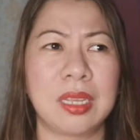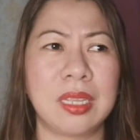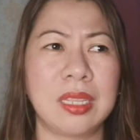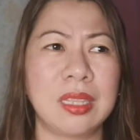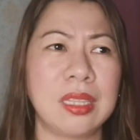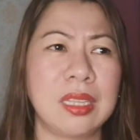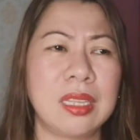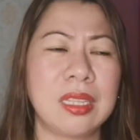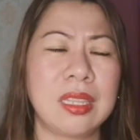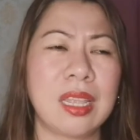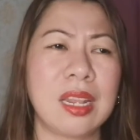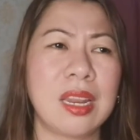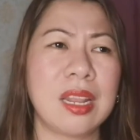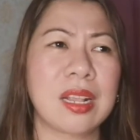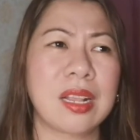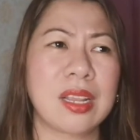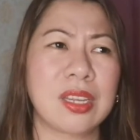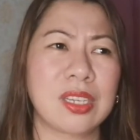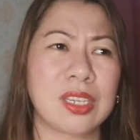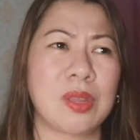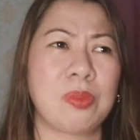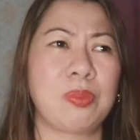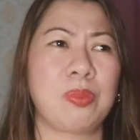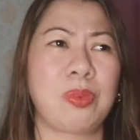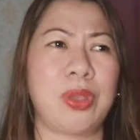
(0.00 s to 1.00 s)
hindi
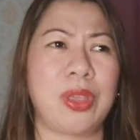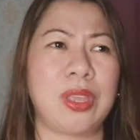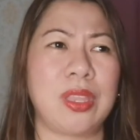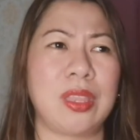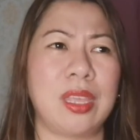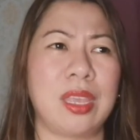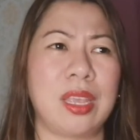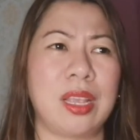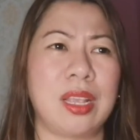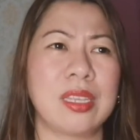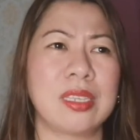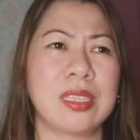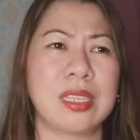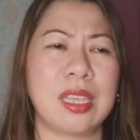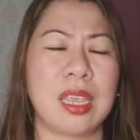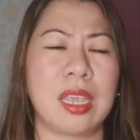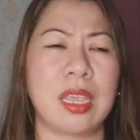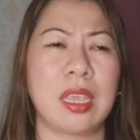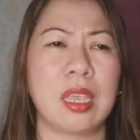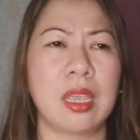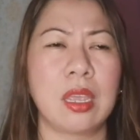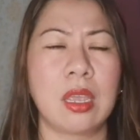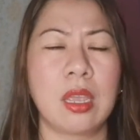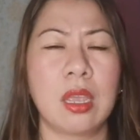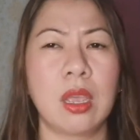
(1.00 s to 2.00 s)
talaga siya pwede.
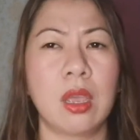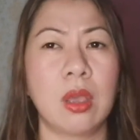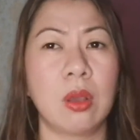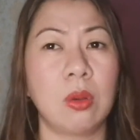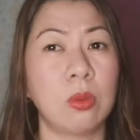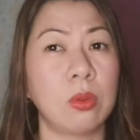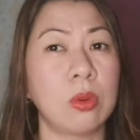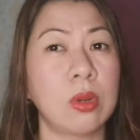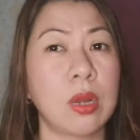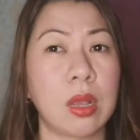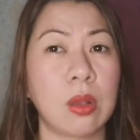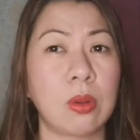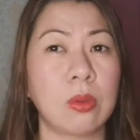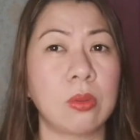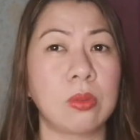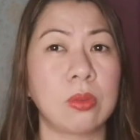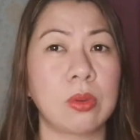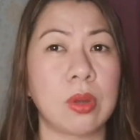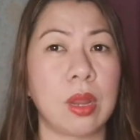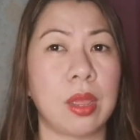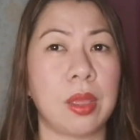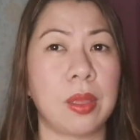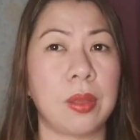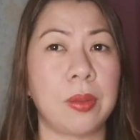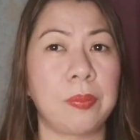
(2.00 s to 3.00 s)
Kasi,
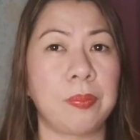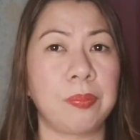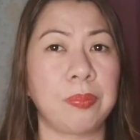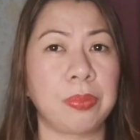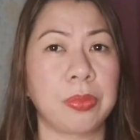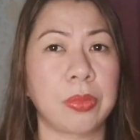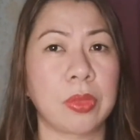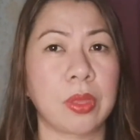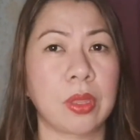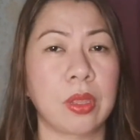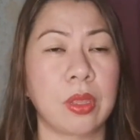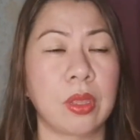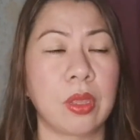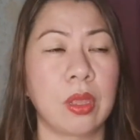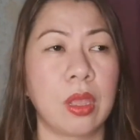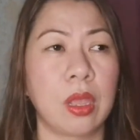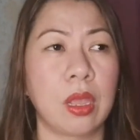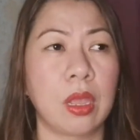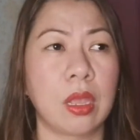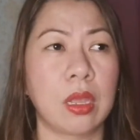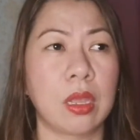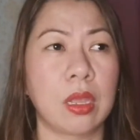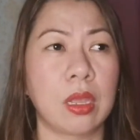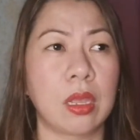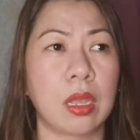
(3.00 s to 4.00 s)
unang-una,
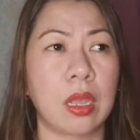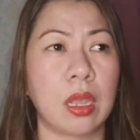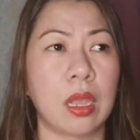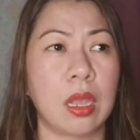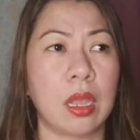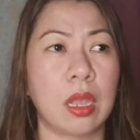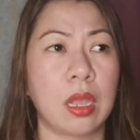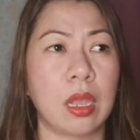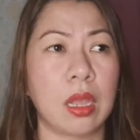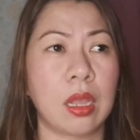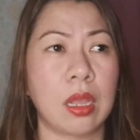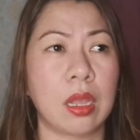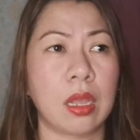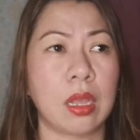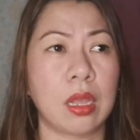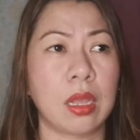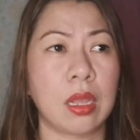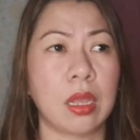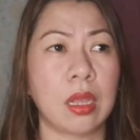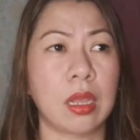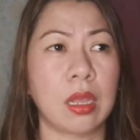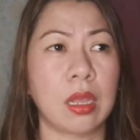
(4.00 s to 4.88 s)
uh,